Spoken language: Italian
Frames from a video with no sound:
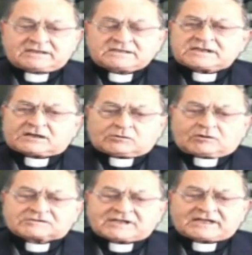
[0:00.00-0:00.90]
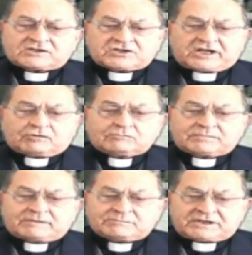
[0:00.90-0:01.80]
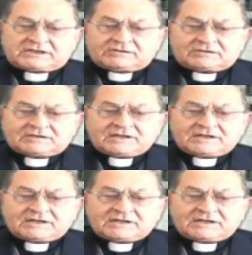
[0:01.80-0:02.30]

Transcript: si accorse che c'era un bambino